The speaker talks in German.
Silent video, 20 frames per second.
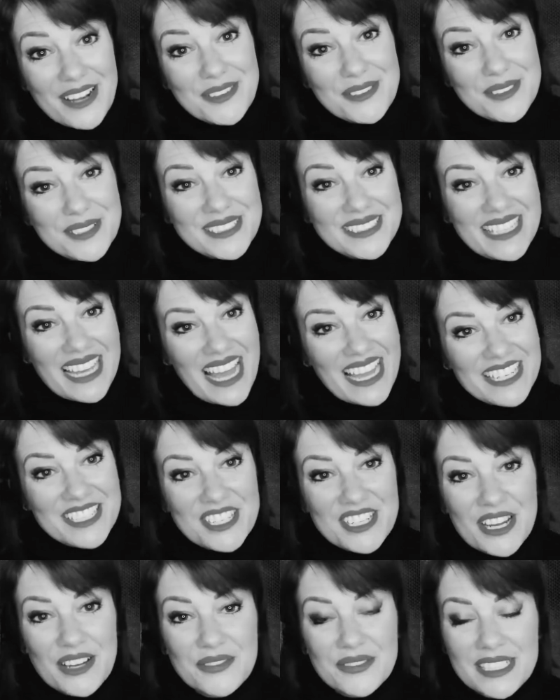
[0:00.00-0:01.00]
großen
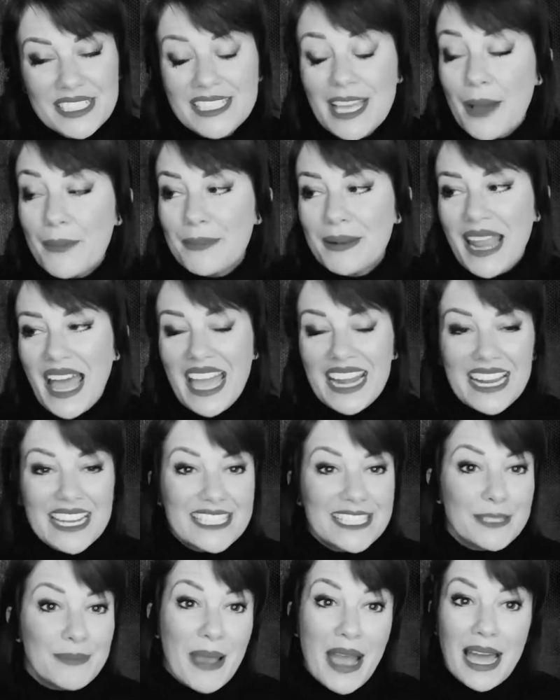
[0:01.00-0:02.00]
Leidenschaft. Ich habe leider
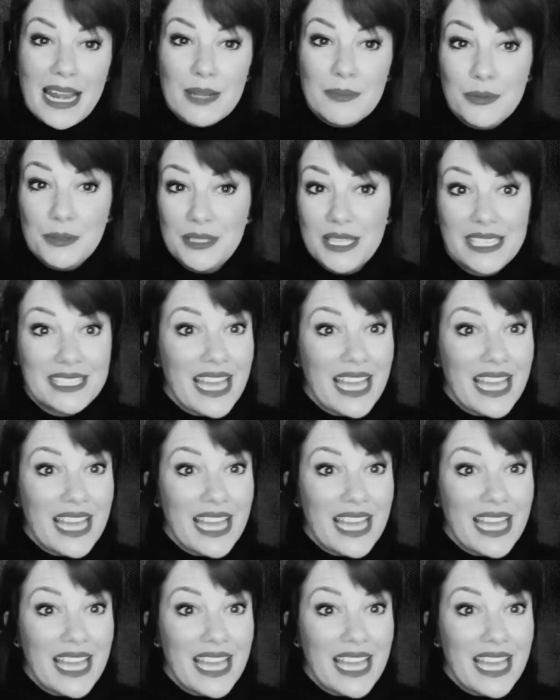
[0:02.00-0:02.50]
nicht mehr alle Bücher.